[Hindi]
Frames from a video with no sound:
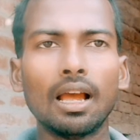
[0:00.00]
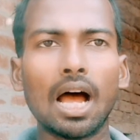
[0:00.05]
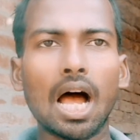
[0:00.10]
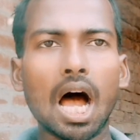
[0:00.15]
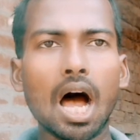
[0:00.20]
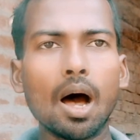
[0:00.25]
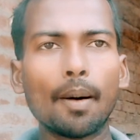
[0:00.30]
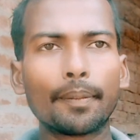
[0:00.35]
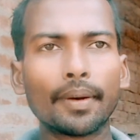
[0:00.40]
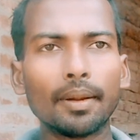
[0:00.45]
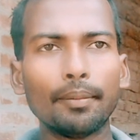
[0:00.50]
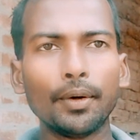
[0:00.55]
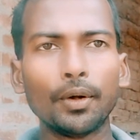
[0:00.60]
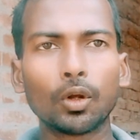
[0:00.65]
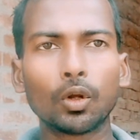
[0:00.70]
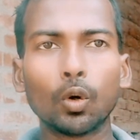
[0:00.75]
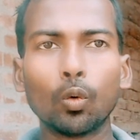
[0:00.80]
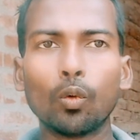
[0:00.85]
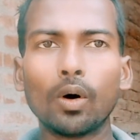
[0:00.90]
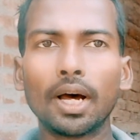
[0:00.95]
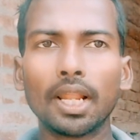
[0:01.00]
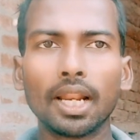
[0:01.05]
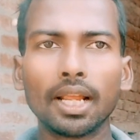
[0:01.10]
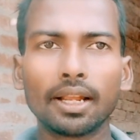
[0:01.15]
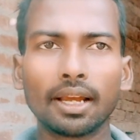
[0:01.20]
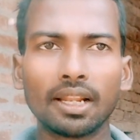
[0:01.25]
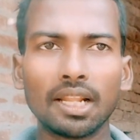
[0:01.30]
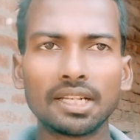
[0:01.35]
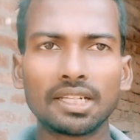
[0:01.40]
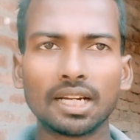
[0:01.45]
आप अपने वीडियो को वायरल
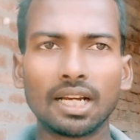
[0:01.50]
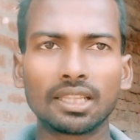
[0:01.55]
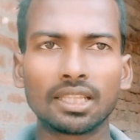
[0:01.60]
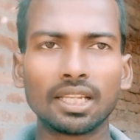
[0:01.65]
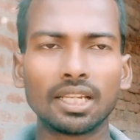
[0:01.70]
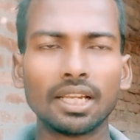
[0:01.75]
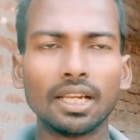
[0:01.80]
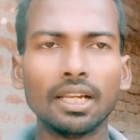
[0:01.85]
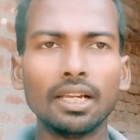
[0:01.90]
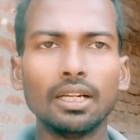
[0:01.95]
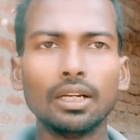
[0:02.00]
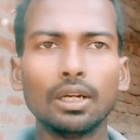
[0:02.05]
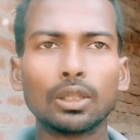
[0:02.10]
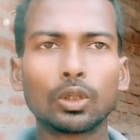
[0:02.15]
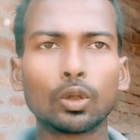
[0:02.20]
करना चाहते हैं